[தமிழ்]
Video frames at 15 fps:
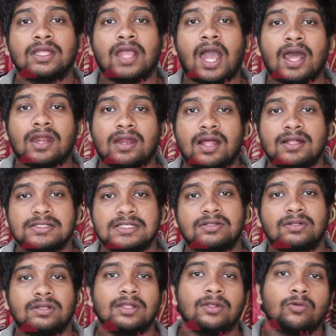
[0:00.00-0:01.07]
யார் அஜித்
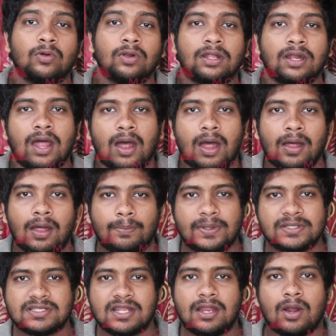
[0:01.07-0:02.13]
வந்து இவங்களுக்குலாம்
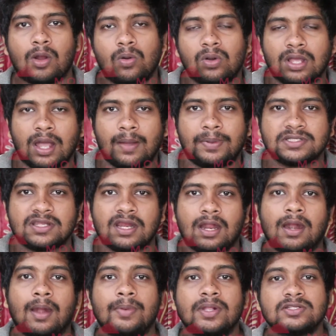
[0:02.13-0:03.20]
பேசுகிறாரு அவங்களுக்காக
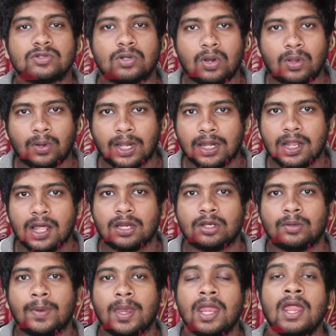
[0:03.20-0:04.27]
பேசுகிறாரு அப்படின்னு சொன்னால் அவங்க
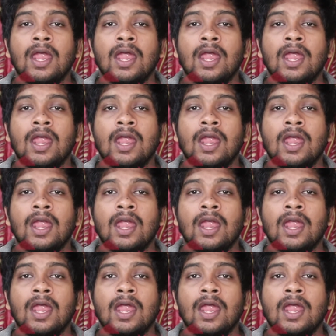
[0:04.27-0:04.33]
எல்லாருக்குமே